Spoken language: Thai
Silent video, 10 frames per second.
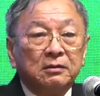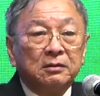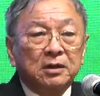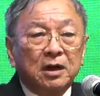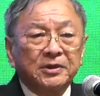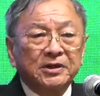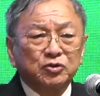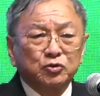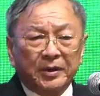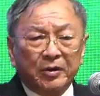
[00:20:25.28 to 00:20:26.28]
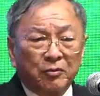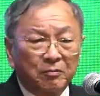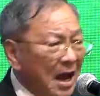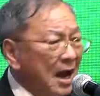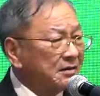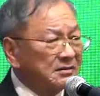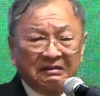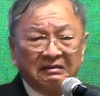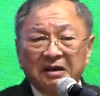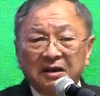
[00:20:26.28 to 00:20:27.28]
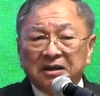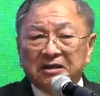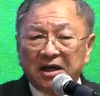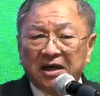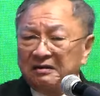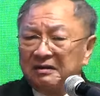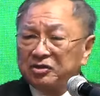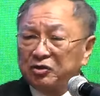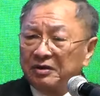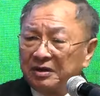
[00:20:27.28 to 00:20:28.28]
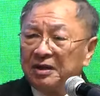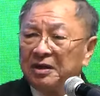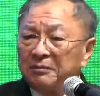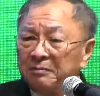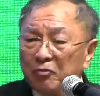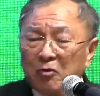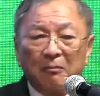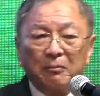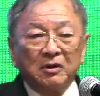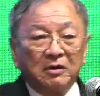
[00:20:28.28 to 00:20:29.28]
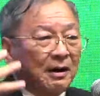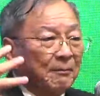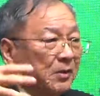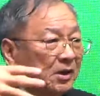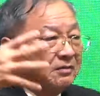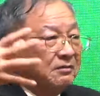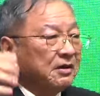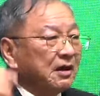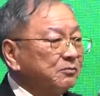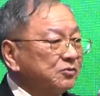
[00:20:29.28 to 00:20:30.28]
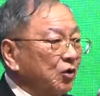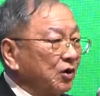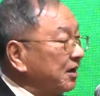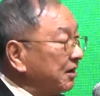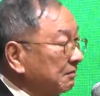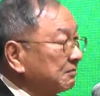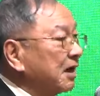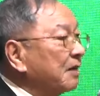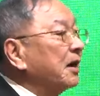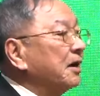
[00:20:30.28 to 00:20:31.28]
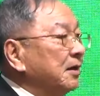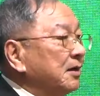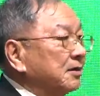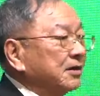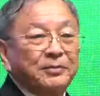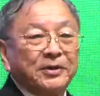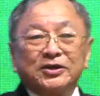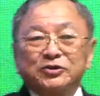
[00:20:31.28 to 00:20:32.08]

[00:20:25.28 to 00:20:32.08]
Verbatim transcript: ถ้าพระเยซูเป็นคนบ้านี่จะจะเทศดีสอนดี มีความล้ำลึกในคำสอนได้ได้ไหมถ้าพระเยซู